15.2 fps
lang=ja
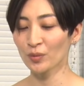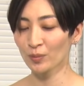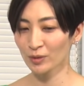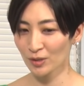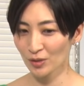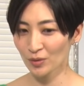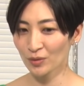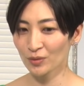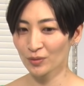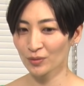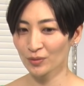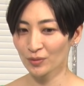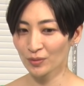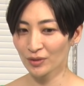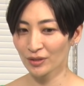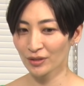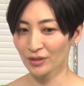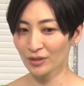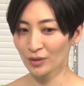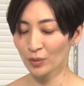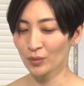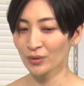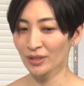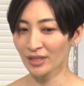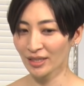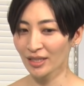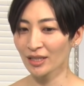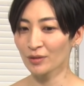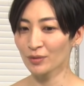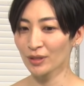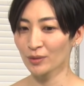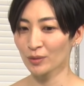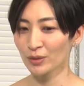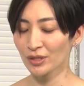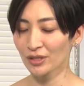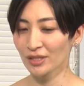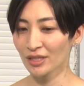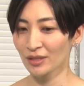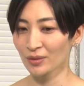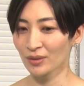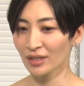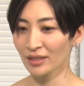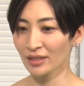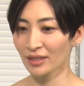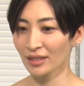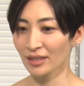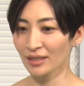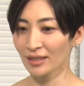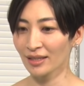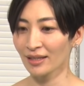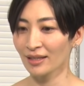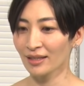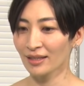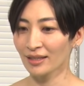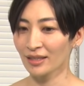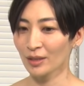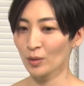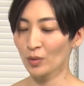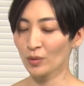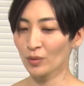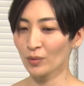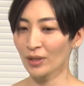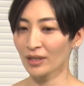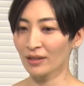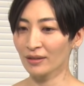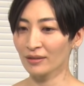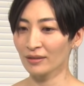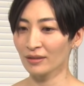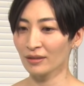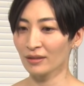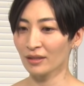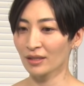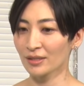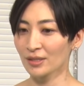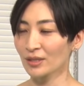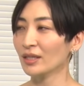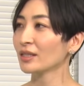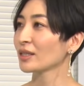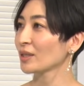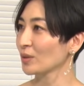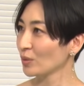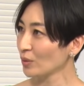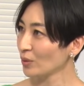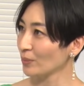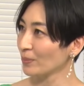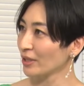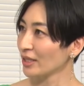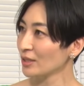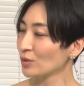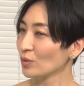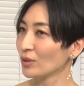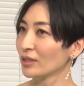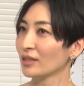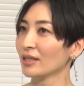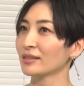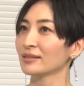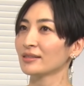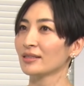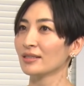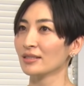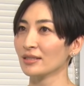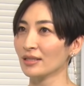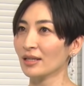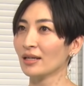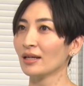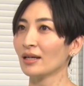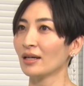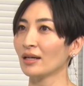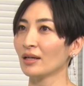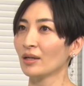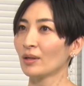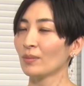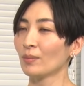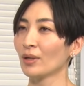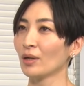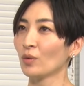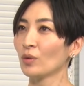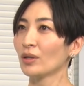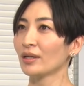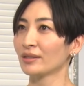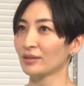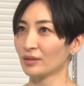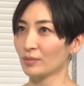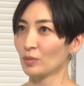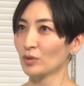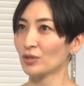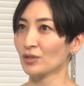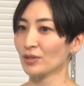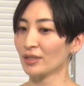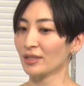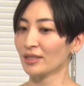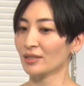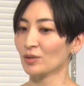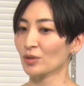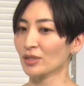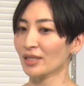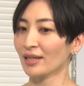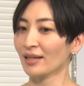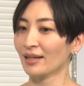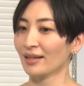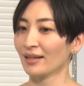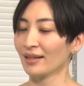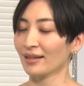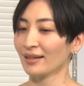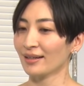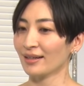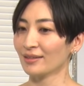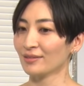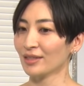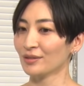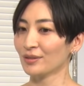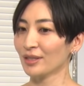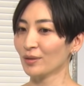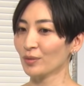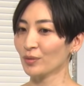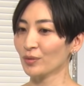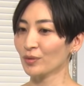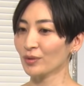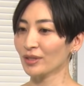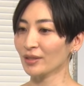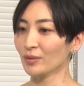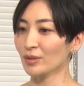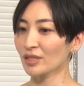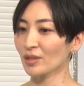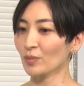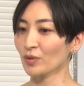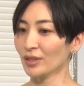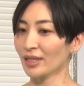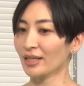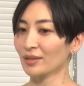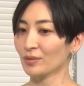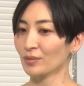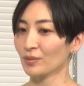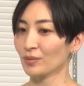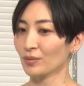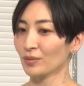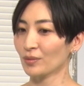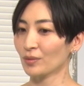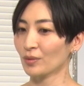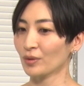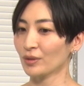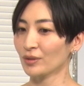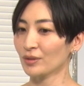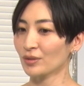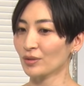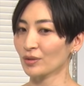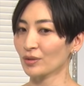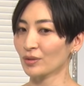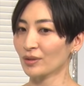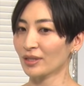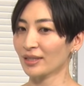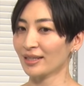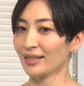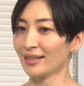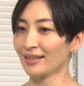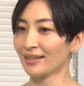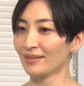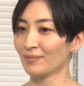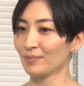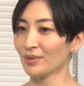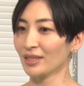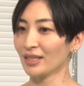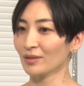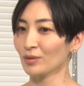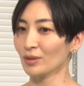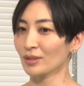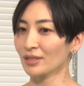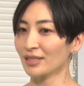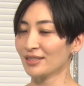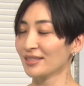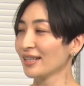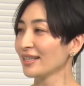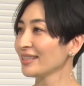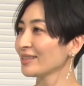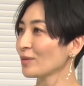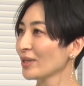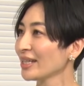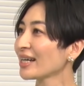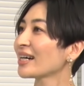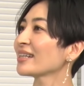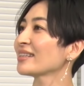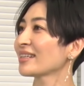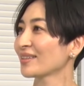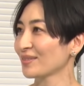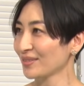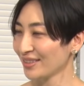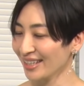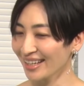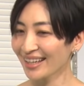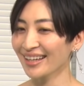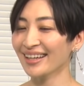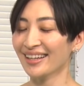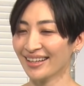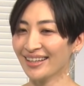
もちろん読んでねアフレコしている段階でいろいろ分かってたはずだけど、うん、やっぱ映像が完成して、まあ、音楽もついてそしてあのアフレコの時どうしてもねあのこういう状況下でみんなと一斉に撮れなかったので、ね